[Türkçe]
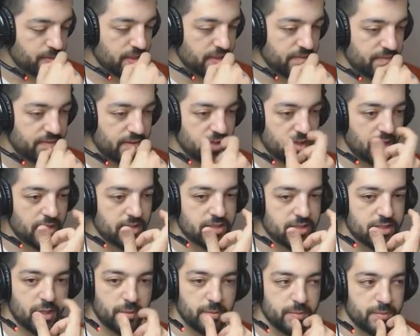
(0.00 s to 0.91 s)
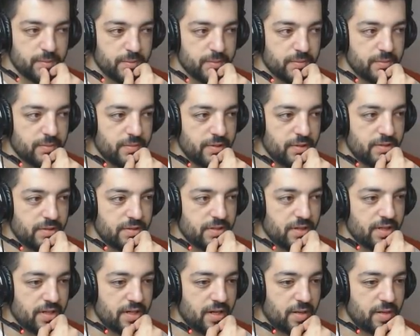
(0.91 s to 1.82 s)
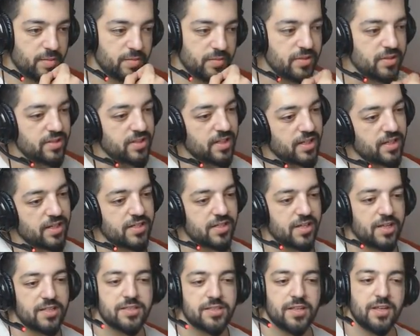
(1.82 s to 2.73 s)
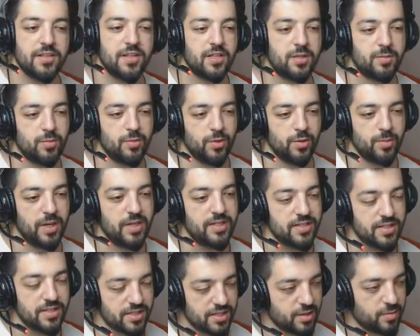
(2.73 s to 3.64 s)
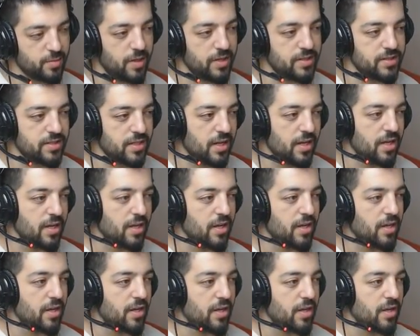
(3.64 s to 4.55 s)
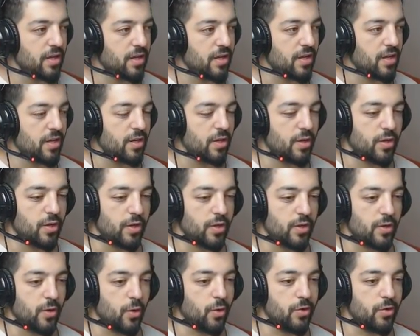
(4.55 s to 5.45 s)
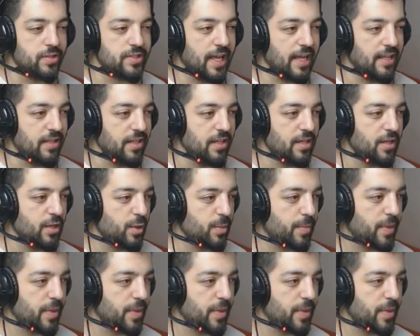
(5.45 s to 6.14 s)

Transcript: Bir defa da açsam bir işe yarar mı? Yarayacağını zannetmiyorum. Bence çıkmaz. O yüzden